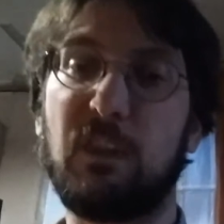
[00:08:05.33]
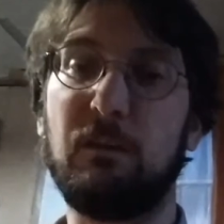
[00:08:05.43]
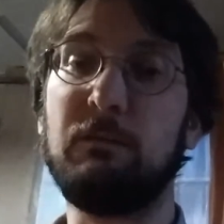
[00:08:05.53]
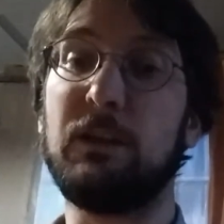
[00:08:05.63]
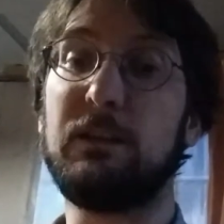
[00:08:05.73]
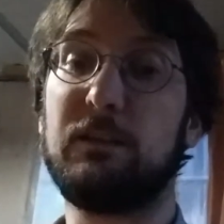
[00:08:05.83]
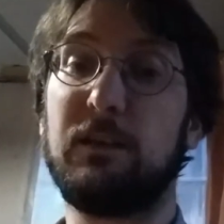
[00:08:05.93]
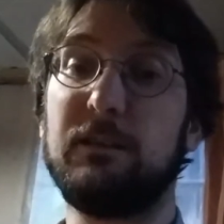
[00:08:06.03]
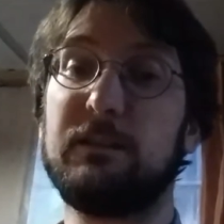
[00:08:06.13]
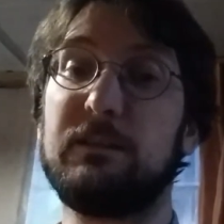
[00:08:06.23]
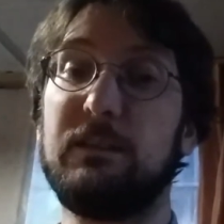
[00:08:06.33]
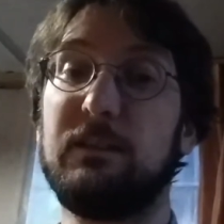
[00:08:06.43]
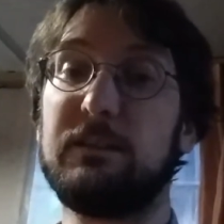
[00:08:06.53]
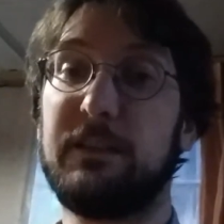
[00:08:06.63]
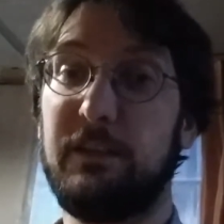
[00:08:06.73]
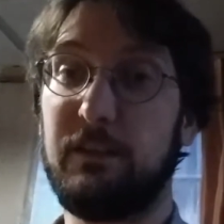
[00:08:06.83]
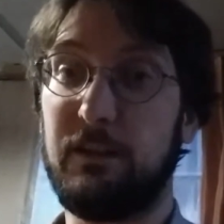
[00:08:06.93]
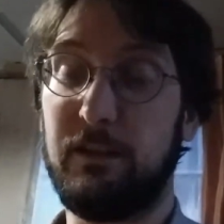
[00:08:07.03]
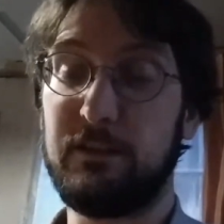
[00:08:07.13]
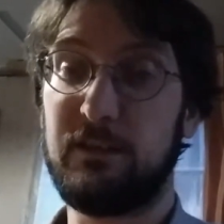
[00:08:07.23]
weil ich ganz dediziert
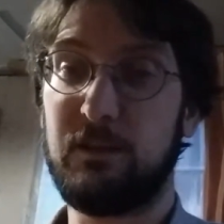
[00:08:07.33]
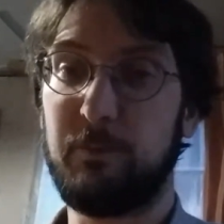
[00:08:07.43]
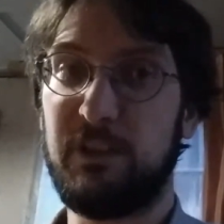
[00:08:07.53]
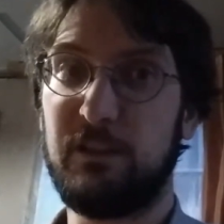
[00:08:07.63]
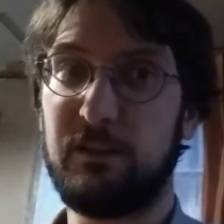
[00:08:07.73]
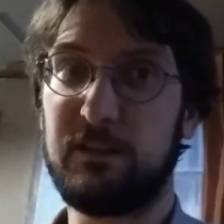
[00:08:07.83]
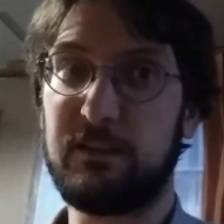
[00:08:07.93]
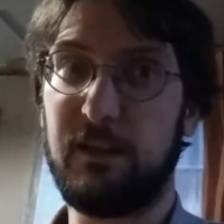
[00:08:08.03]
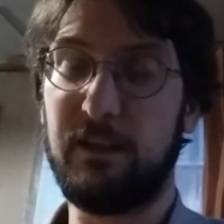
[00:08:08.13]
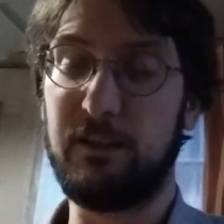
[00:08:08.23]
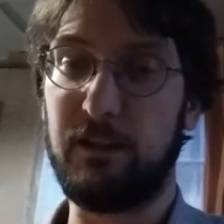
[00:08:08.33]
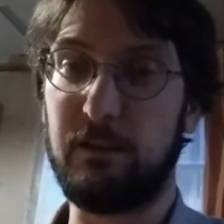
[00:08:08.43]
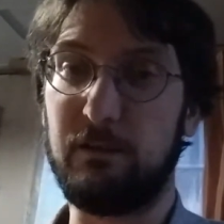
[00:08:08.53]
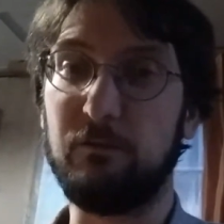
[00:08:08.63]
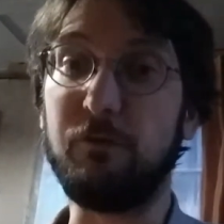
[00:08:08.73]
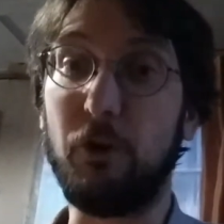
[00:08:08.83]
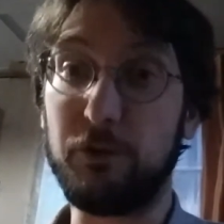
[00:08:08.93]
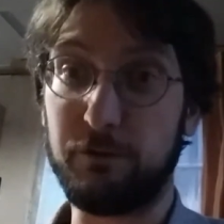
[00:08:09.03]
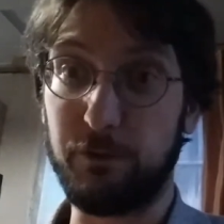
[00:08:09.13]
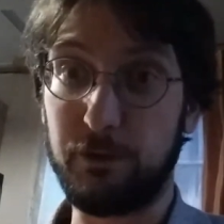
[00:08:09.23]
der Ansicht bin, dass eine
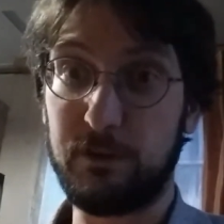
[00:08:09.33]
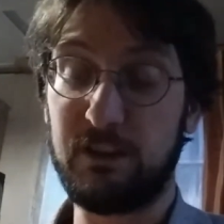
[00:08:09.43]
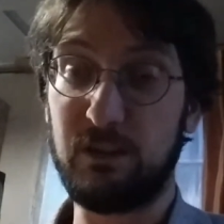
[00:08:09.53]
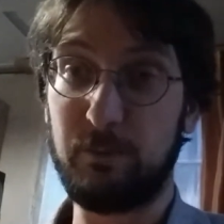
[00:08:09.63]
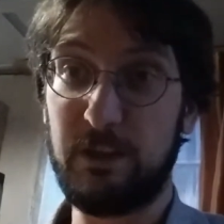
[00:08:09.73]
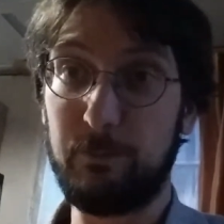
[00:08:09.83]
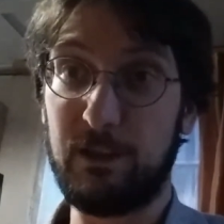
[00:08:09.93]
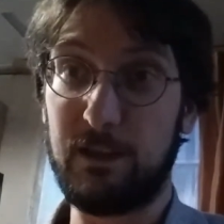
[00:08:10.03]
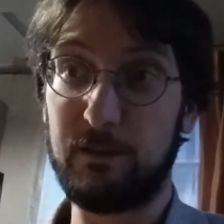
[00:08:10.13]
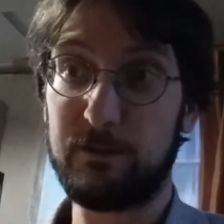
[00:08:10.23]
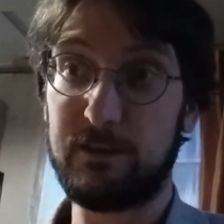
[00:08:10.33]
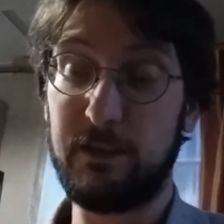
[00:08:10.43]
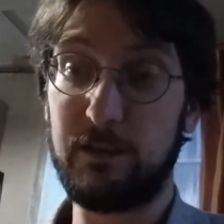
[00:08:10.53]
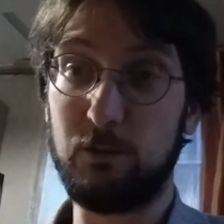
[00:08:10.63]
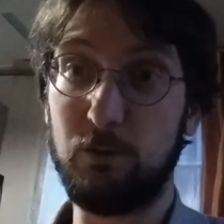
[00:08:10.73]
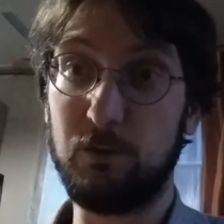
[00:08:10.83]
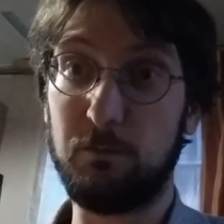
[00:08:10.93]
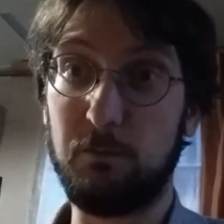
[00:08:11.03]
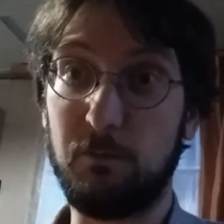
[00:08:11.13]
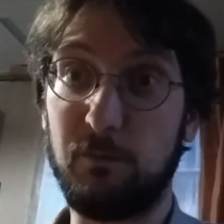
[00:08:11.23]
wortwörtliche Bibelauslegung
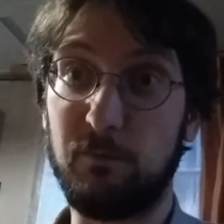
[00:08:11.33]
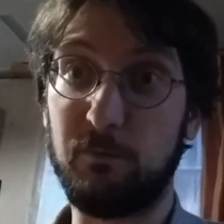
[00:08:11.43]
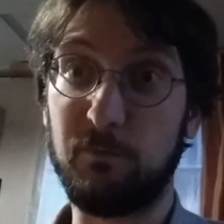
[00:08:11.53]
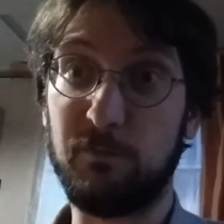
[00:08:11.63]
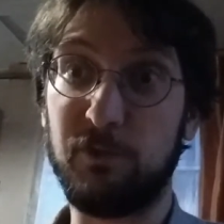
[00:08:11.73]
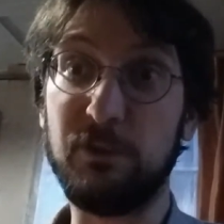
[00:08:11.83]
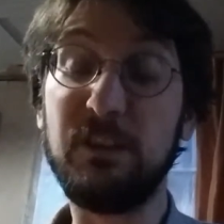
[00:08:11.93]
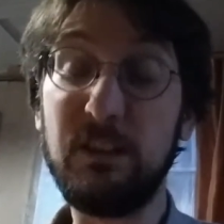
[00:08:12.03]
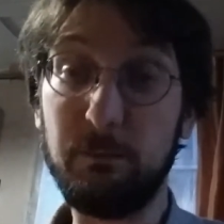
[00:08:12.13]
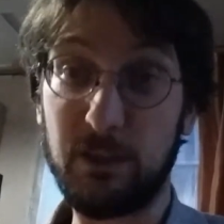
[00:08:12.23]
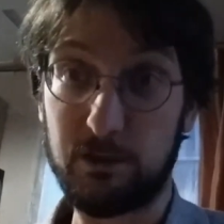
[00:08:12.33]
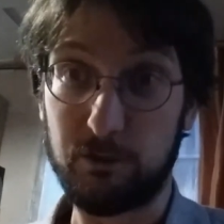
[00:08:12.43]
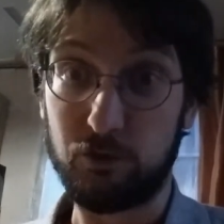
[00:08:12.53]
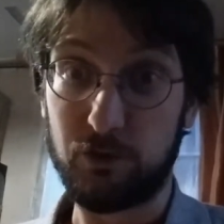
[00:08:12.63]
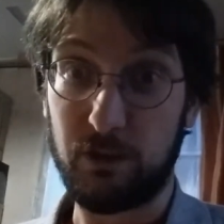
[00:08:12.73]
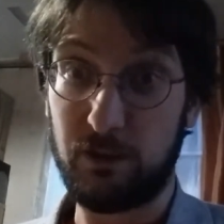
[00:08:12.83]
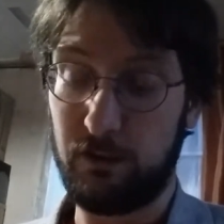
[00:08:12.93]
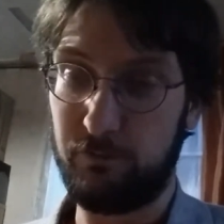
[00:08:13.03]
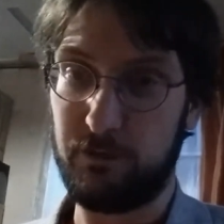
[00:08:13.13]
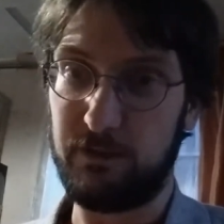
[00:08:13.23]
für niemanden
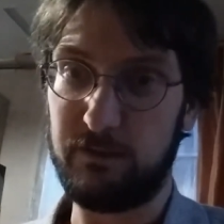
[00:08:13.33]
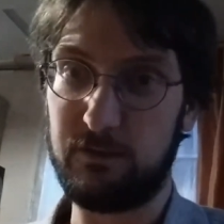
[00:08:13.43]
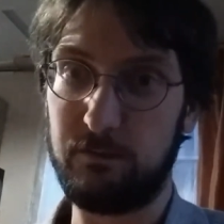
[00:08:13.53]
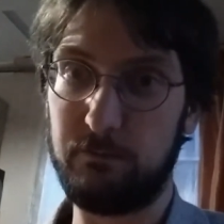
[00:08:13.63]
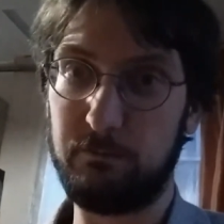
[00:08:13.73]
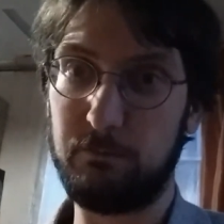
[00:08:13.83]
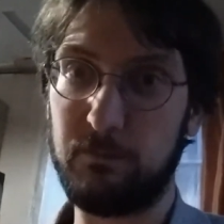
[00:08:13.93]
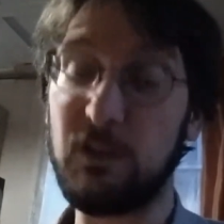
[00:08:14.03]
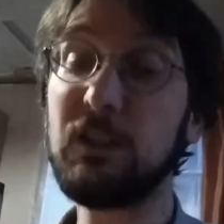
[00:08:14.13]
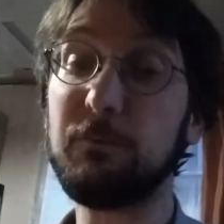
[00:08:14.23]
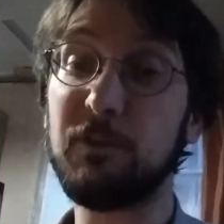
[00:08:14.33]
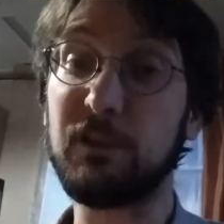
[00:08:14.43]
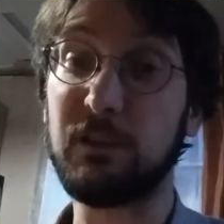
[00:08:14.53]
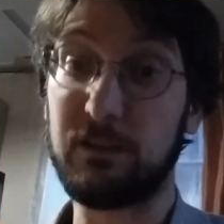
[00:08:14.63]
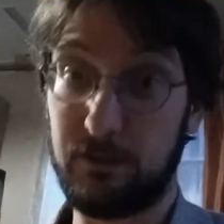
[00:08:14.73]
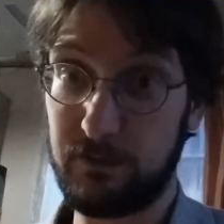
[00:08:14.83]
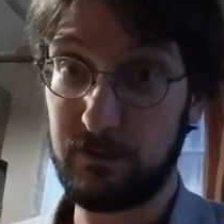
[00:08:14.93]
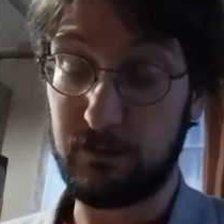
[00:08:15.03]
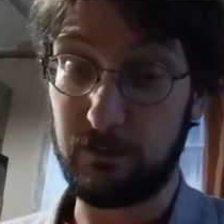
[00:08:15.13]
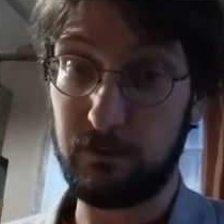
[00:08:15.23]
statthaft ist. Nicht für den
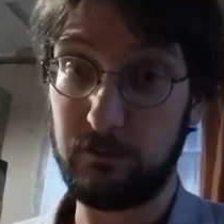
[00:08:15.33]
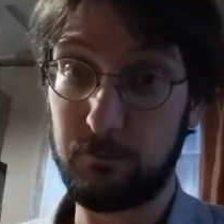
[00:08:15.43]
Christen,